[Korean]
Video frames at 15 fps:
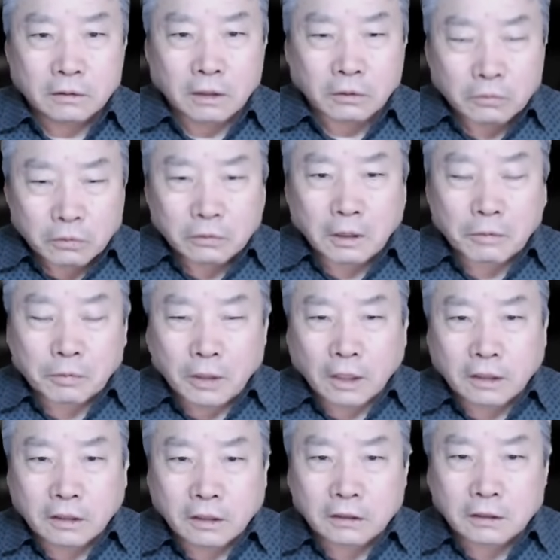한동훈
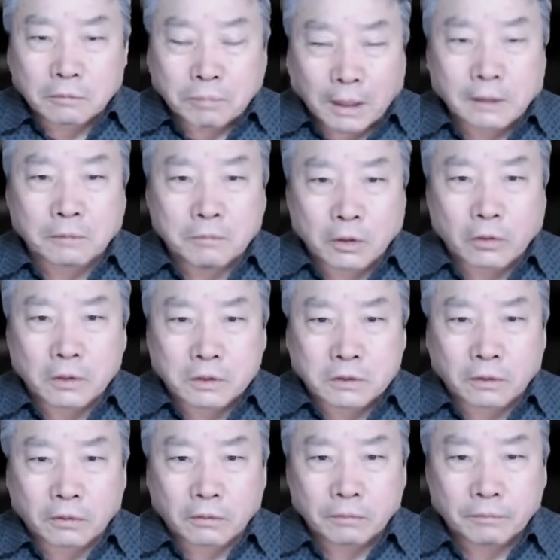대표가 그걸 지금 받아먹고
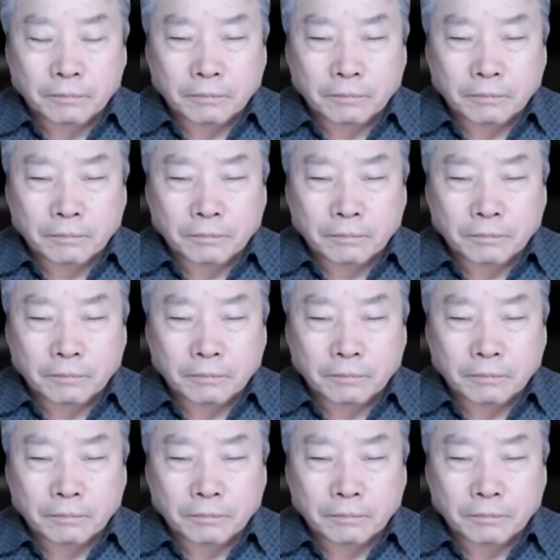있어요.